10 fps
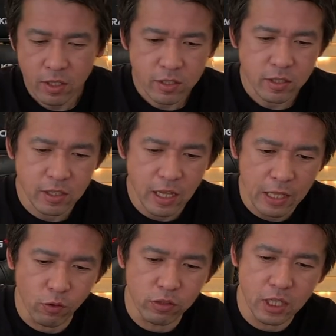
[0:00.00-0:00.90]

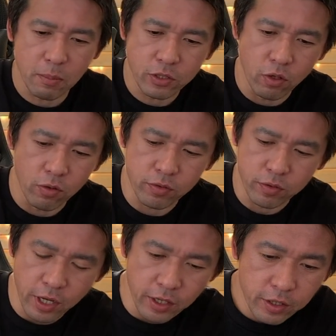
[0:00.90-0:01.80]
さあ飲んでいきましょ
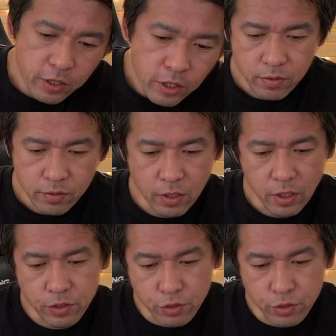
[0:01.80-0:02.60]
う。で、でね、